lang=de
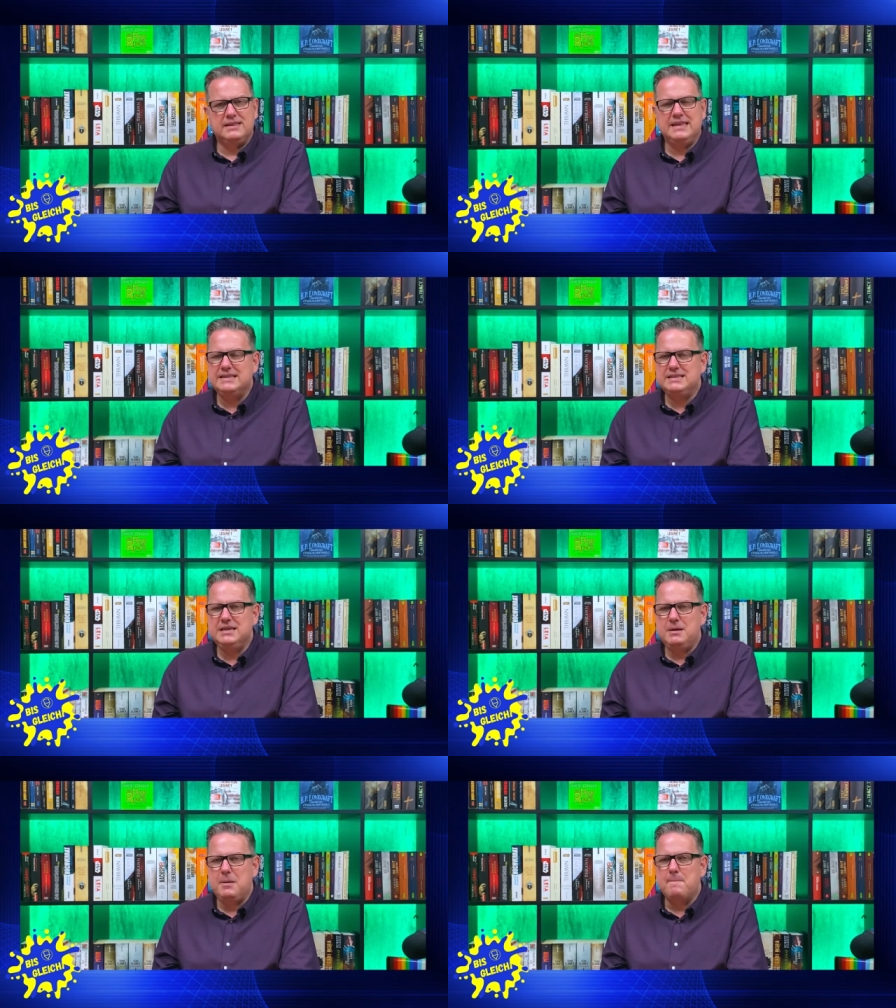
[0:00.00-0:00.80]
den
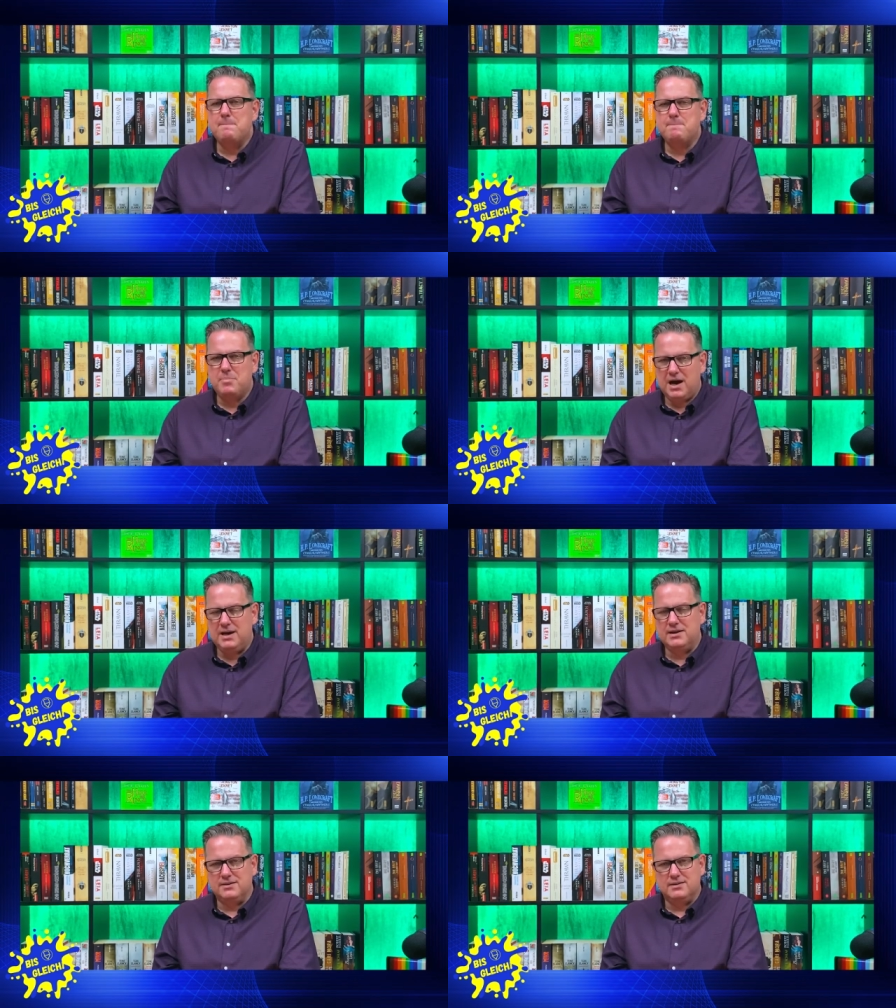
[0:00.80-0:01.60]
sie
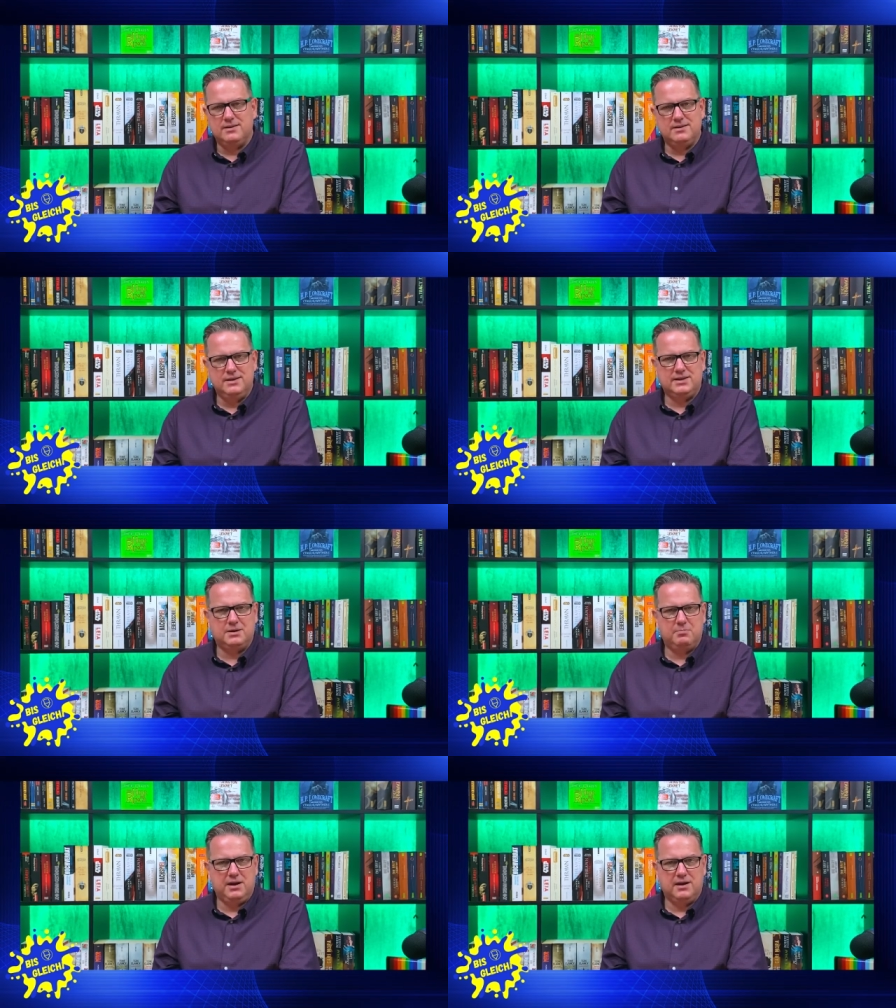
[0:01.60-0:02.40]
beide nicht
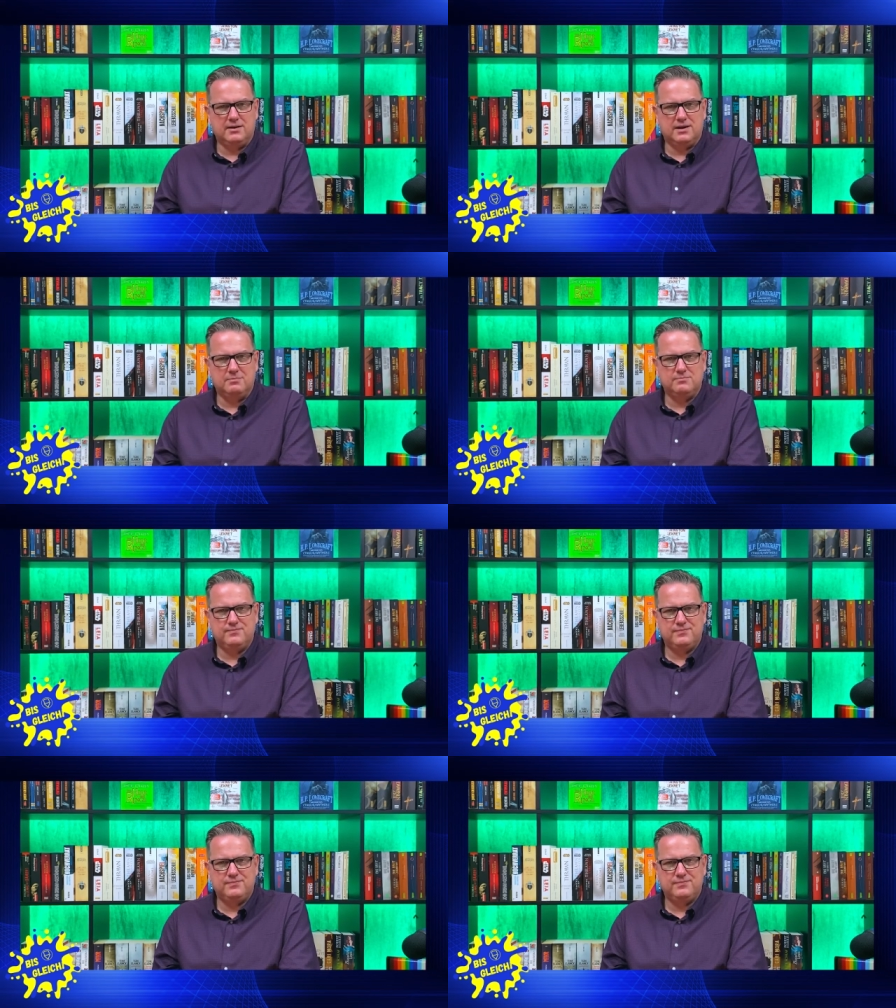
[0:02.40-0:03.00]
geplant haben.